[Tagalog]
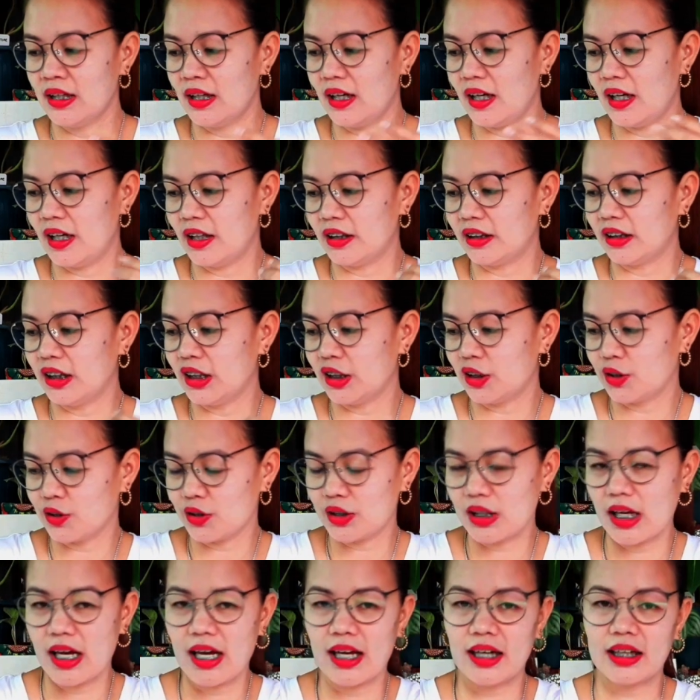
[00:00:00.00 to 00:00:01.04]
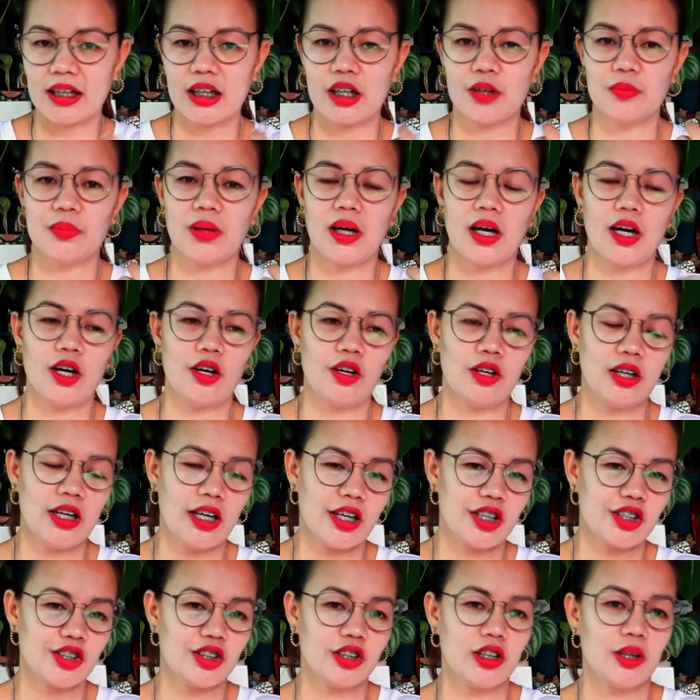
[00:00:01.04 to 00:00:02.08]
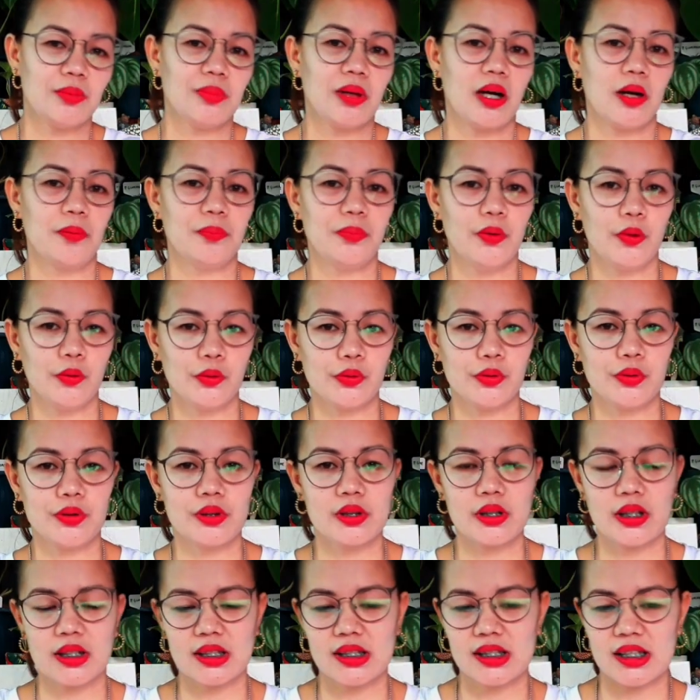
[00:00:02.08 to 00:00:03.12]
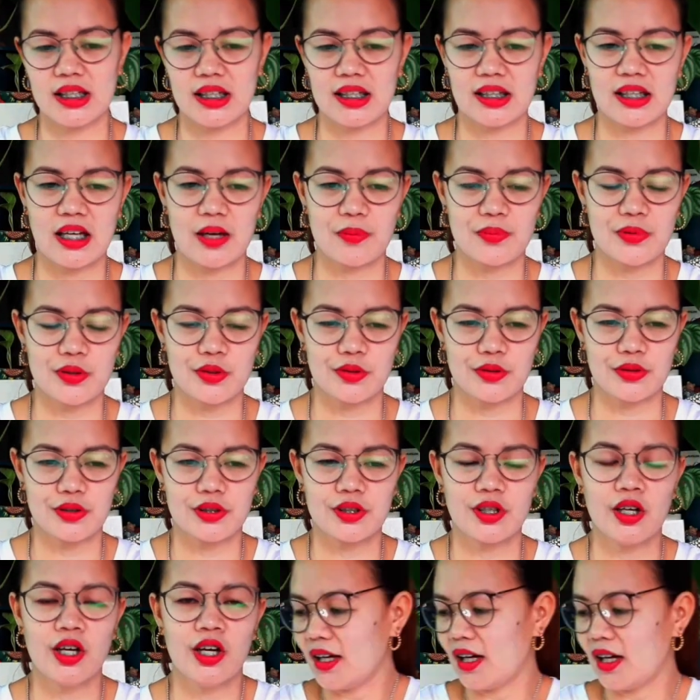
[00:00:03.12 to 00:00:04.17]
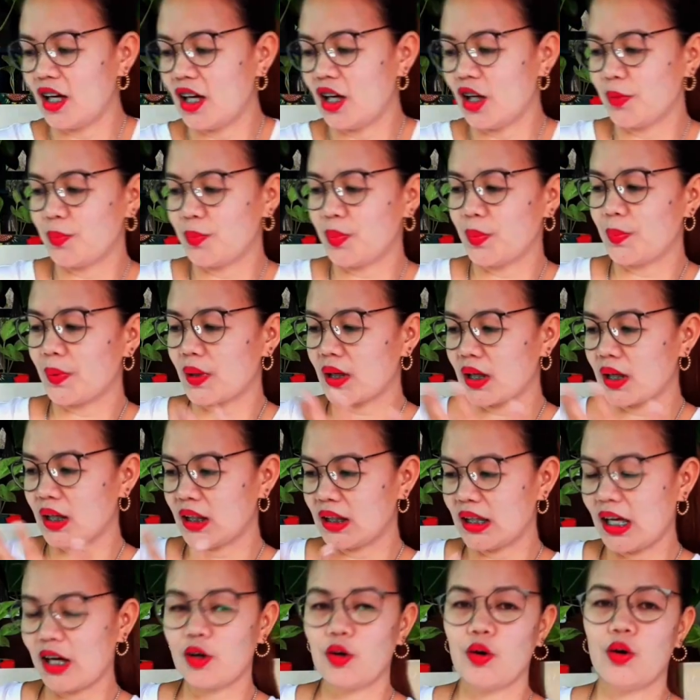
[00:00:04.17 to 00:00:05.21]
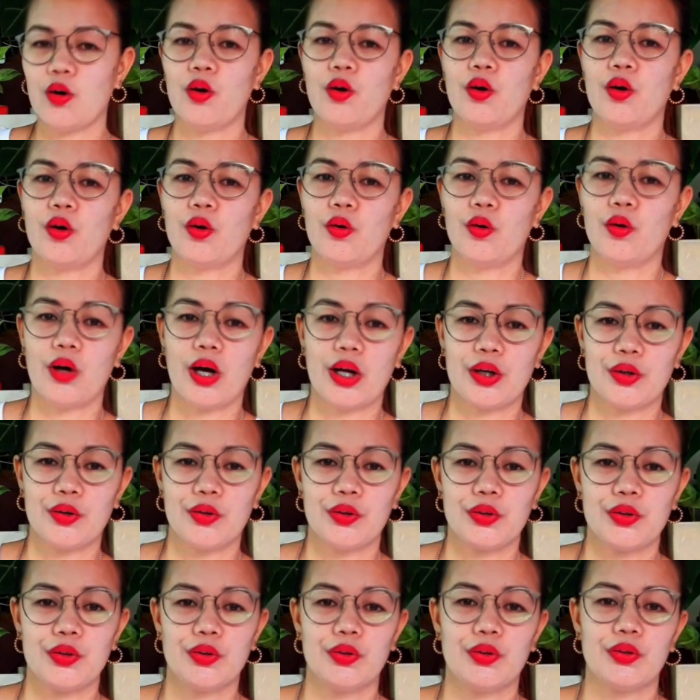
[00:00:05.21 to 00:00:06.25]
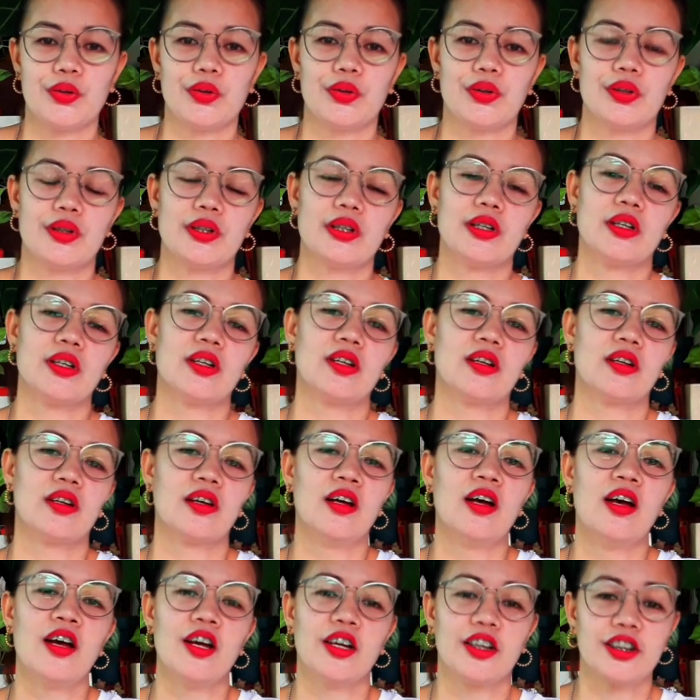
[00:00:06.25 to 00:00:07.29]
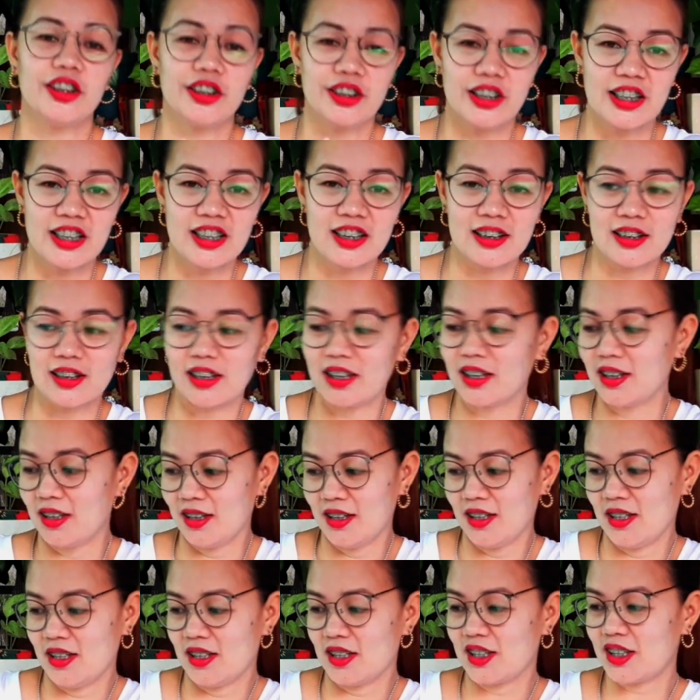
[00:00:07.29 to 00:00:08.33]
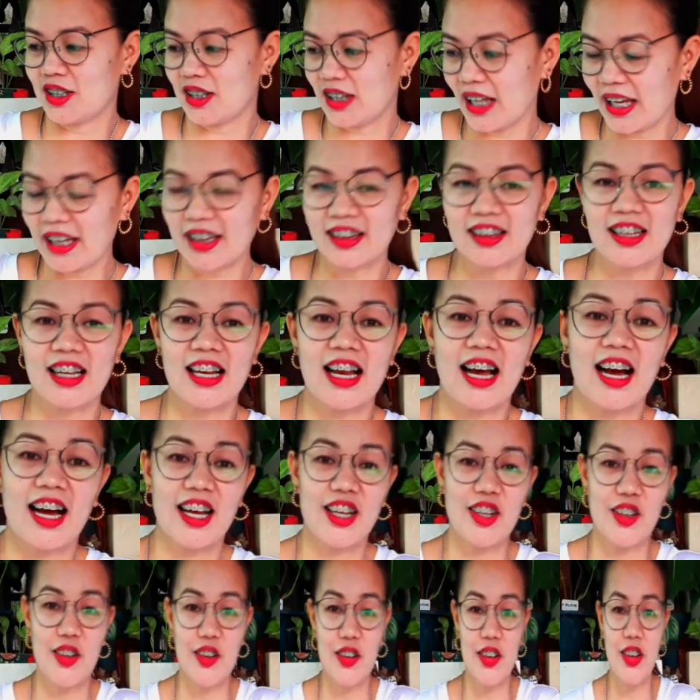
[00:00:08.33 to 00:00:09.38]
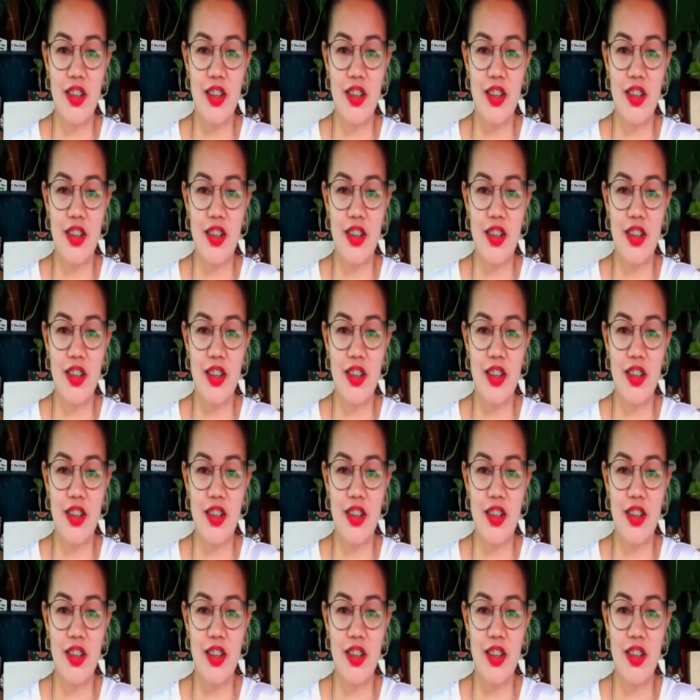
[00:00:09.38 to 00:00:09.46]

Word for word: uh, dito sa aking mga collection ng mga photos and skindapsus. Uh, ah, ipipakita ko kung ano yung current state nila ngayon.